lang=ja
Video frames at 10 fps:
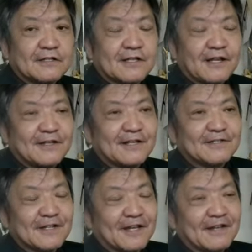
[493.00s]
なんでで
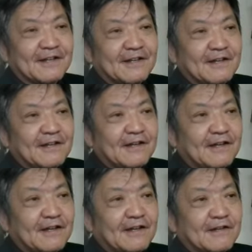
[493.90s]
すね、
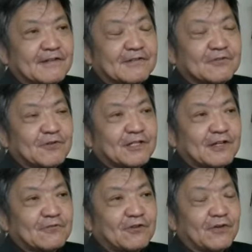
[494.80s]
えー、それさ
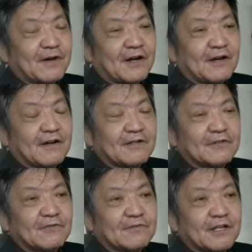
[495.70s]
え通れば
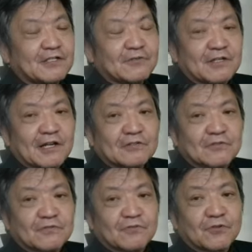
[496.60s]
日本で医師として活
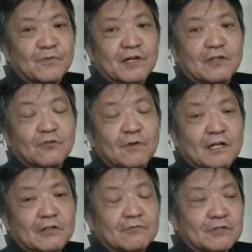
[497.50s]
動することも可能
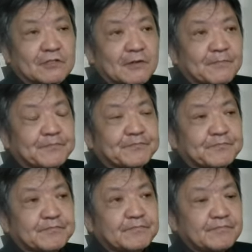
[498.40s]
は可能ですね。
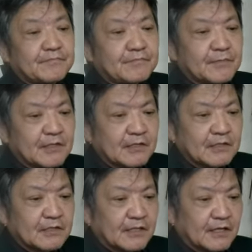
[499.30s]

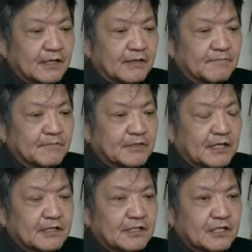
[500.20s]
えー、もう
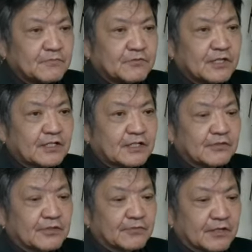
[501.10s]
なかなか難しい
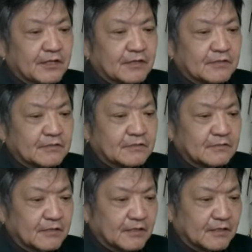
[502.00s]
ですけどね。
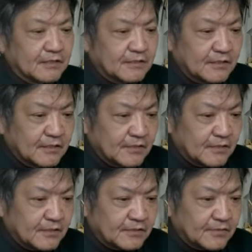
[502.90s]

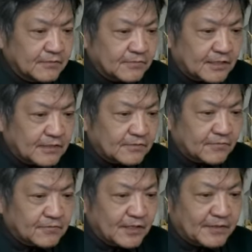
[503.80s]
えー、日本と韓
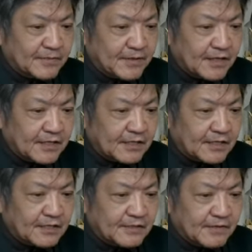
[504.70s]
国を比べた場合
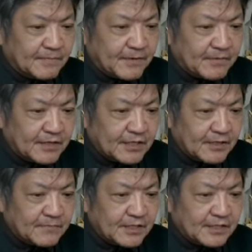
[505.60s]
には
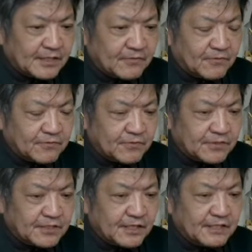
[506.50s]
パワーゲーム的な構造の
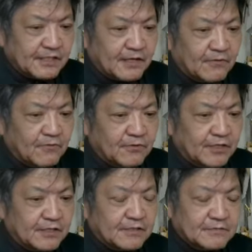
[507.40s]
違いが大
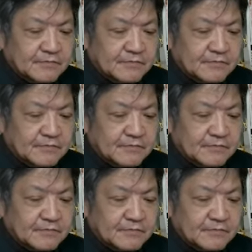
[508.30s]
きい。